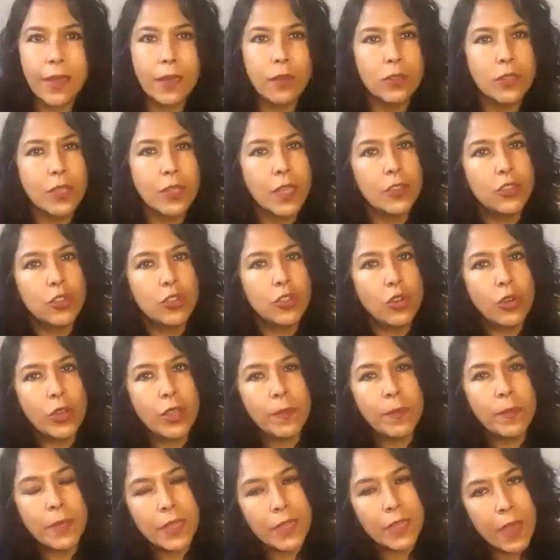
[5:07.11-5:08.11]
o sea, yo
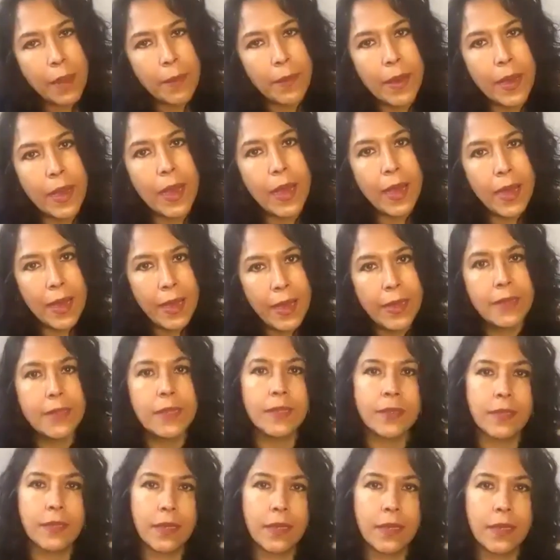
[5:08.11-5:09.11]
imitaba a
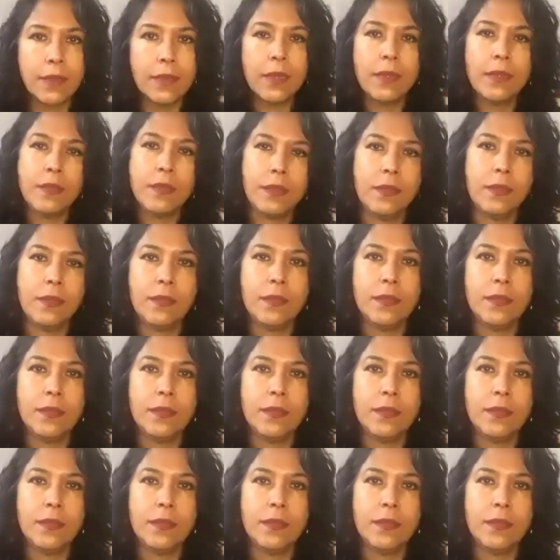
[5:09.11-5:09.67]
esas cantantes.